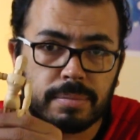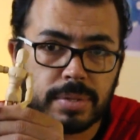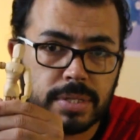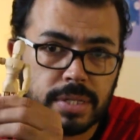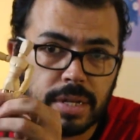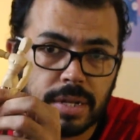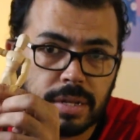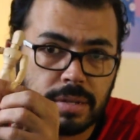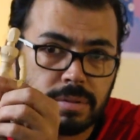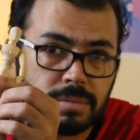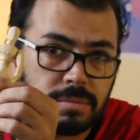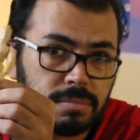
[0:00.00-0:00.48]

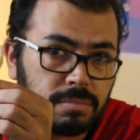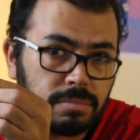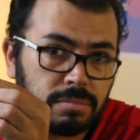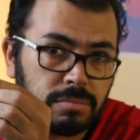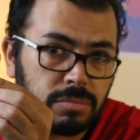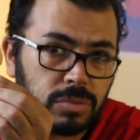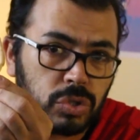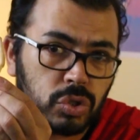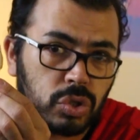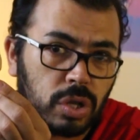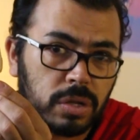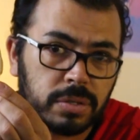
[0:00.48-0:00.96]
مثلا
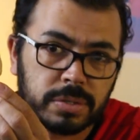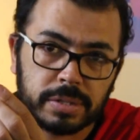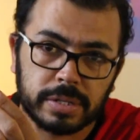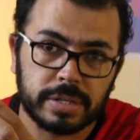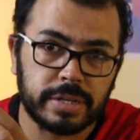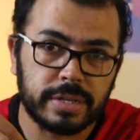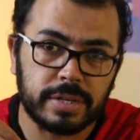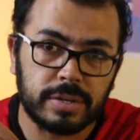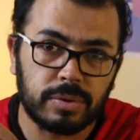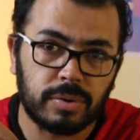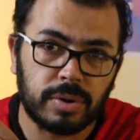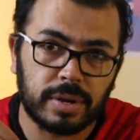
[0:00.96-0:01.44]
مش
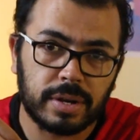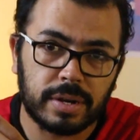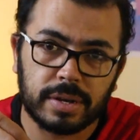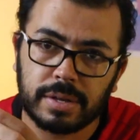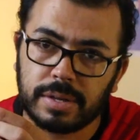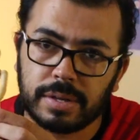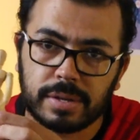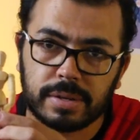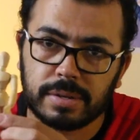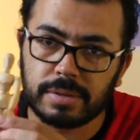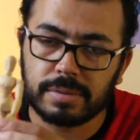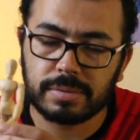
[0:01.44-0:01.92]
اصلي
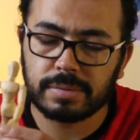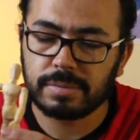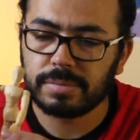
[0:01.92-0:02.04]
ولا